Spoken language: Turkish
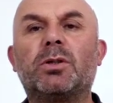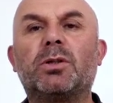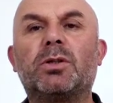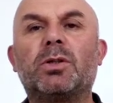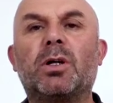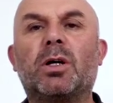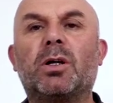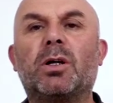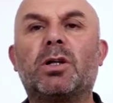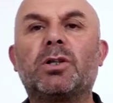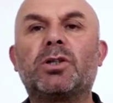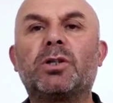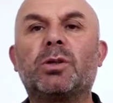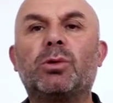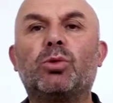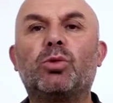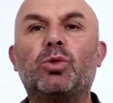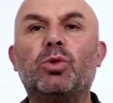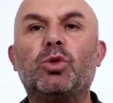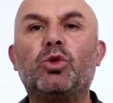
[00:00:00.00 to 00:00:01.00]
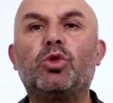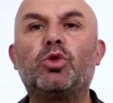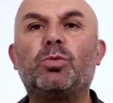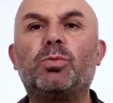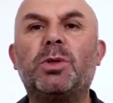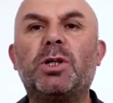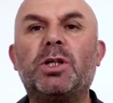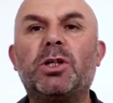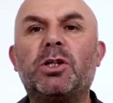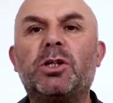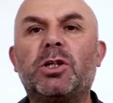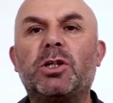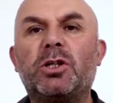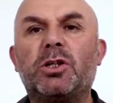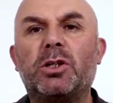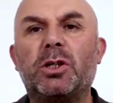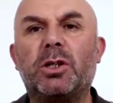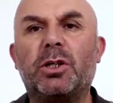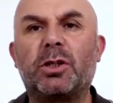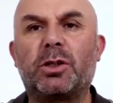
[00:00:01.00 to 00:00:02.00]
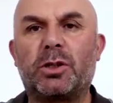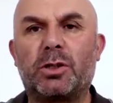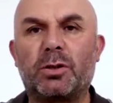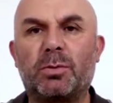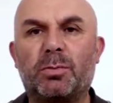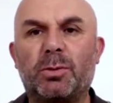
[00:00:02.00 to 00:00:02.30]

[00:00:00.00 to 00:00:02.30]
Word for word: yaklaşık 100 bin kişilik